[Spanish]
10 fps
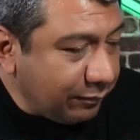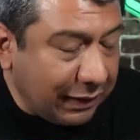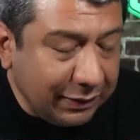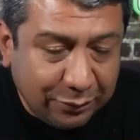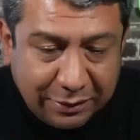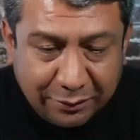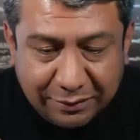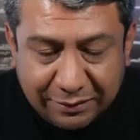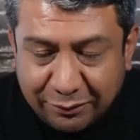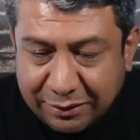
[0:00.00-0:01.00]
ah, no quiero,
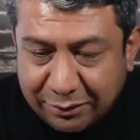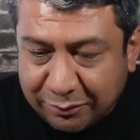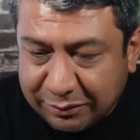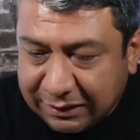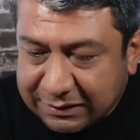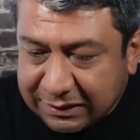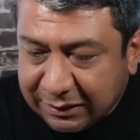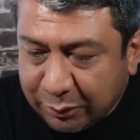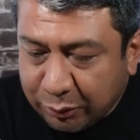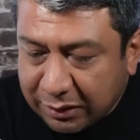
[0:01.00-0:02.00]
no quiero
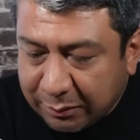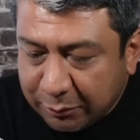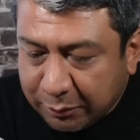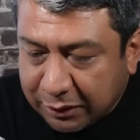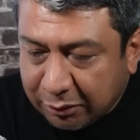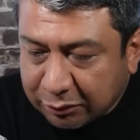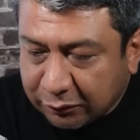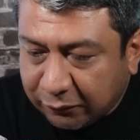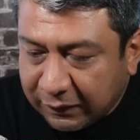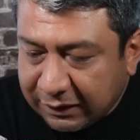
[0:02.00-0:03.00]
utilizar ningún término porque luego
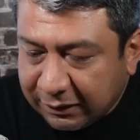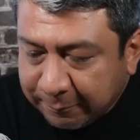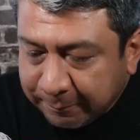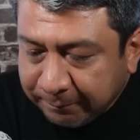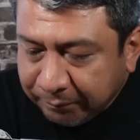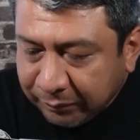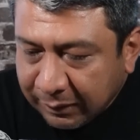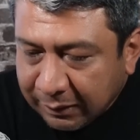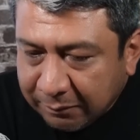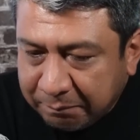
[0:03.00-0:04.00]
se ofenden.
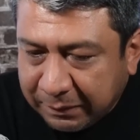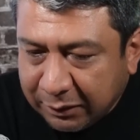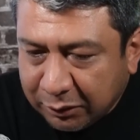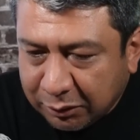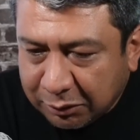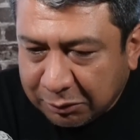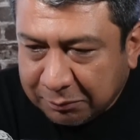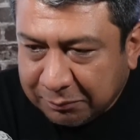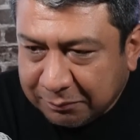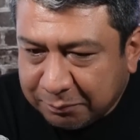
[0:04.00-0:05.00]
Pero
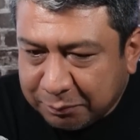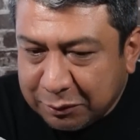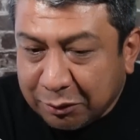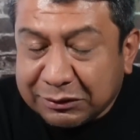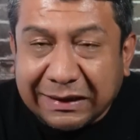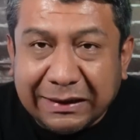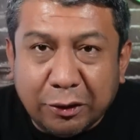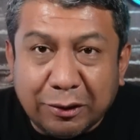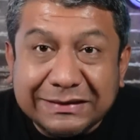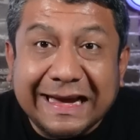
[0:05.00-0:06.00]
pues luego
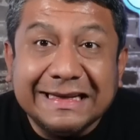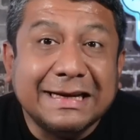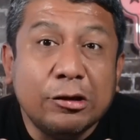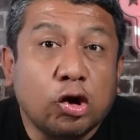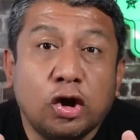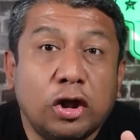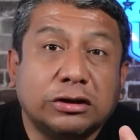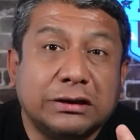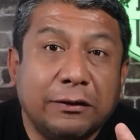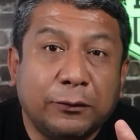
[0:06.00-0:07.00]
salen, ¿no? Es, es que no
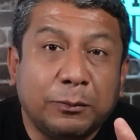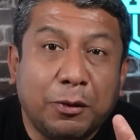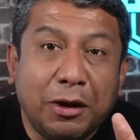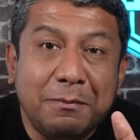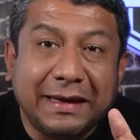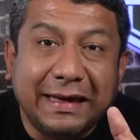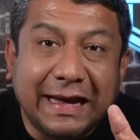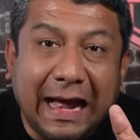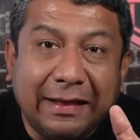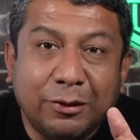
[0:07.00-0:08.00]
conoce el fútbol
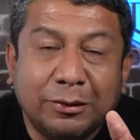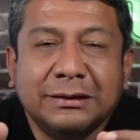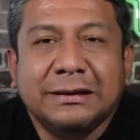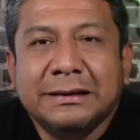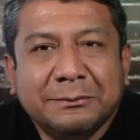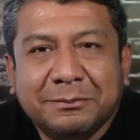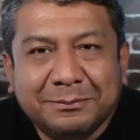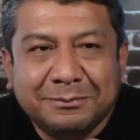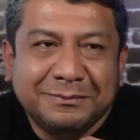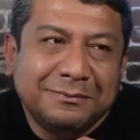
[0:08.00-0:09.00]
mexicano
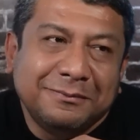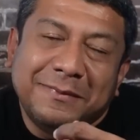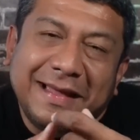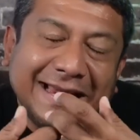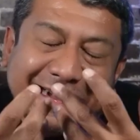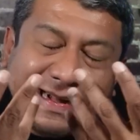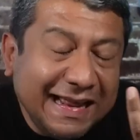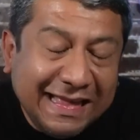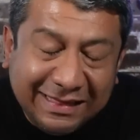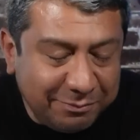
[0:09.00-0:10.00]
me
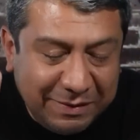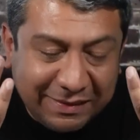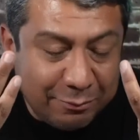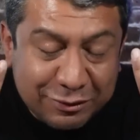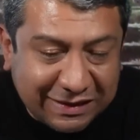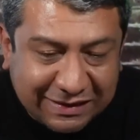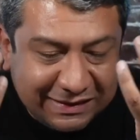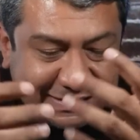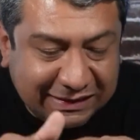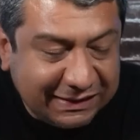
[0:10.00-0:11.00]
me da mucha
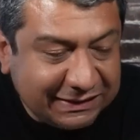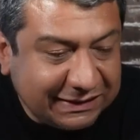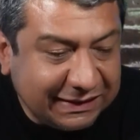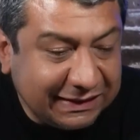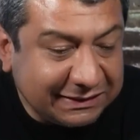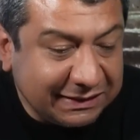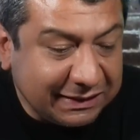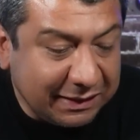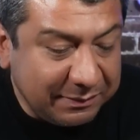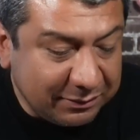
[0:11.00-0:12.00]
risa este, este
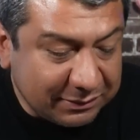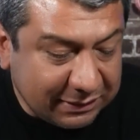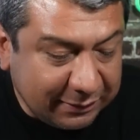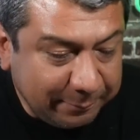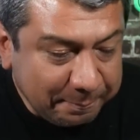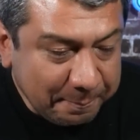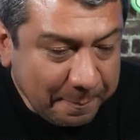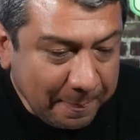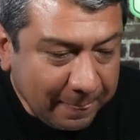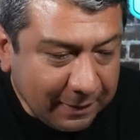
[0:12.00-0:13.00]
término,
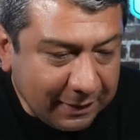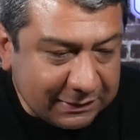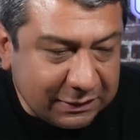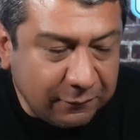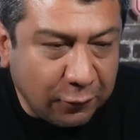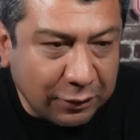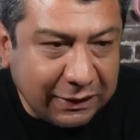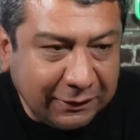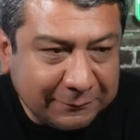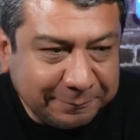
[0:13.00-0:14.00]
este
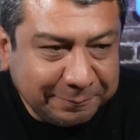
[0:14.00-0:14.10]
enfoque,